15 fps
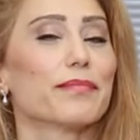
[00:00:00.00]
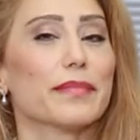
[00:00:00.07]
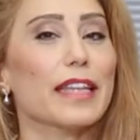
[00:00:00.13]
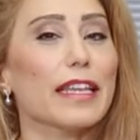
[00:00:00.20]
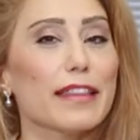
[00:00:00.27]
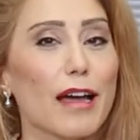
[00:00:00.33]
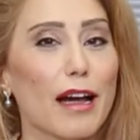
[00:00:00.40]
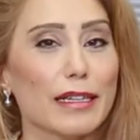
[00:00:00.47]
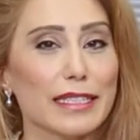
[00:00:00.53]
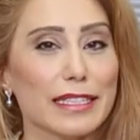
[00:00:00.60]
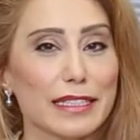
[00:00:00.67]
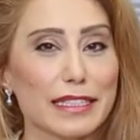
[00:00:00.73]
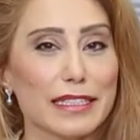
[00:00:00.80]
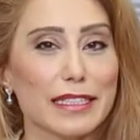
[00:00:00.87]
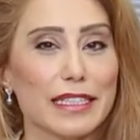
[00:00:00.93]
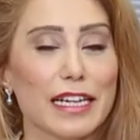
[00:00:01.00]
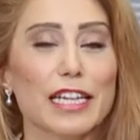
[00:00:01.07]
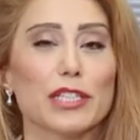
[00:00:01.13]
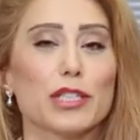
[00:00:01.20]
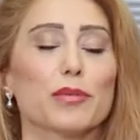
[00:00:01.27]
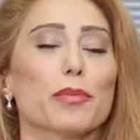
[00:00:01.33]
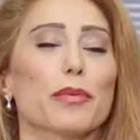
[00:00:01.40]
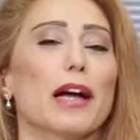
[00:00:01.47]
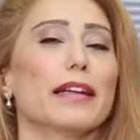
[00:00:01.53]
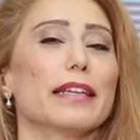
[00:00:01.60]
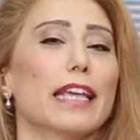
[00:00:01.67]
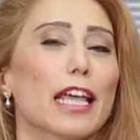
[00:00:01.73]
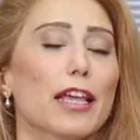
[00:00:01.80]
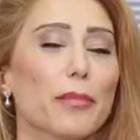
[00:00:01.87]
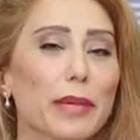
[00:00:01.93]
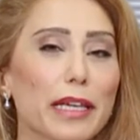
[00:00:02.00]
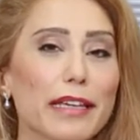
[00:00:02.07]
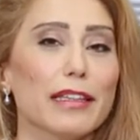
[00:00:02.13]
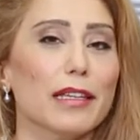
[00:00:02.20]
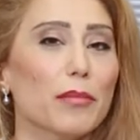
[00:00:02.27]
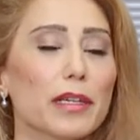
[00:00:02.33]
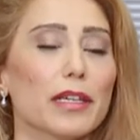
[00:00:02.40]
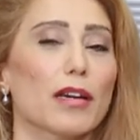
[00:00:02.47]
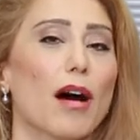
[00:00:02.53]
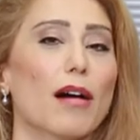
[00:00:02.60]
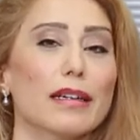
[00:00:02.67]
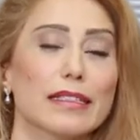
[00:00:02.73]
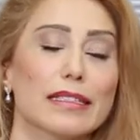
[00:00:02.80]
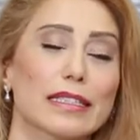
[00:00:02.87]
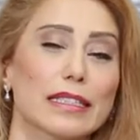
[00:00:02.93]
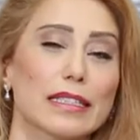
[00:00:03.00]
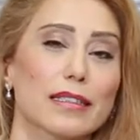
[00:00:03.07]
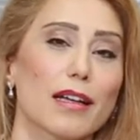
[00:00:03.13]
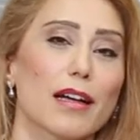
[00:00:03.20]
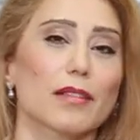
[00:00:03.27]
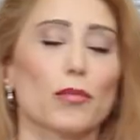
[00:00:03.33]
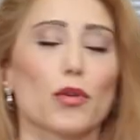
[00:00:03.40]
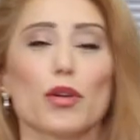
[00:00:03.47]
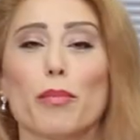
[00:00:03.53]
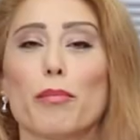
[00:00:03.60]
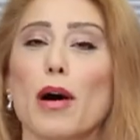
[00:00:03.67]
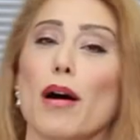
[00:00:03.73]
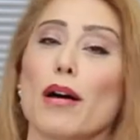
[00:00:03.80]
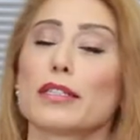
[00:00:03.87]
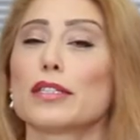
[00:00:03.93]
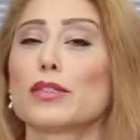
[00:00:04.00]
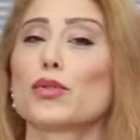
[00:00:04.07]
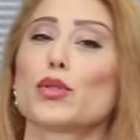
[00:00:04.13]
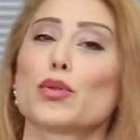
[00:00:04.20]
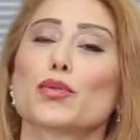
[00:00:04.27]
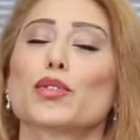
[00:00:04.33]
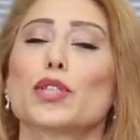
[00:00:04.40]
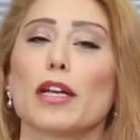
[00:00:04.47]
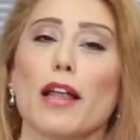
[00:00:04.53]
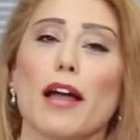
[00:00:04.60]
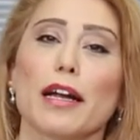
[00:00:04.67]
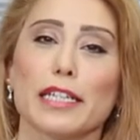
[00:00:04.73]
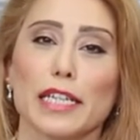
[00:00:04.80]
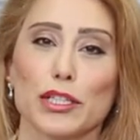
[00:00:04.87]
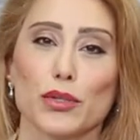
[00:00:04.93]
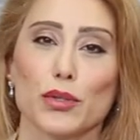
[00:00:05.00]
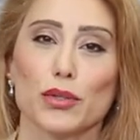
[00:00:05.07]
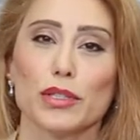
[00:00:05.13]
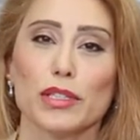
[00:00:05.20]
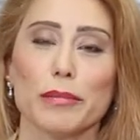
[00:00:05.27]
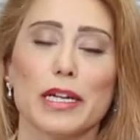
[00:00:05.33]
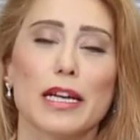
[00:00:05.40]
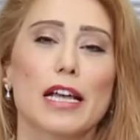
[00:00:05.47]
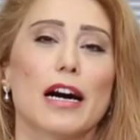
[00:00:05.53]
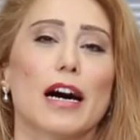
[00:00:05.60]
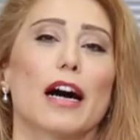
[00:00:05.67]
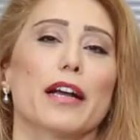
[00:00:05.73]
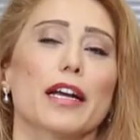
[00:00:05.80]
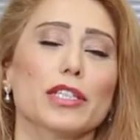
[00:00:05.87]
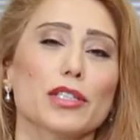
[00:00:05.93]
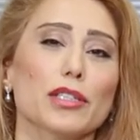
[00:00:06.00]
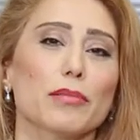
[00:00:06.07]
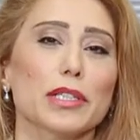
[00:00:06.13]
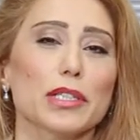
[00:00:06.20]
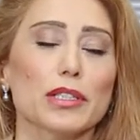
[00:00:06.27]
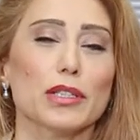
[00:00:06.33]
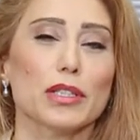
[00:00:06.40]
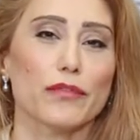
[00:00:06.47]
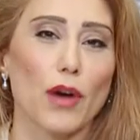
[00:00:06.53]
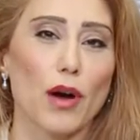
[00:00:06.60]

Ne dersiniz? Şimdi ben eminim ki aklınızdan böyle bazı düşünceler geçiyor değil mi? Araştırmacının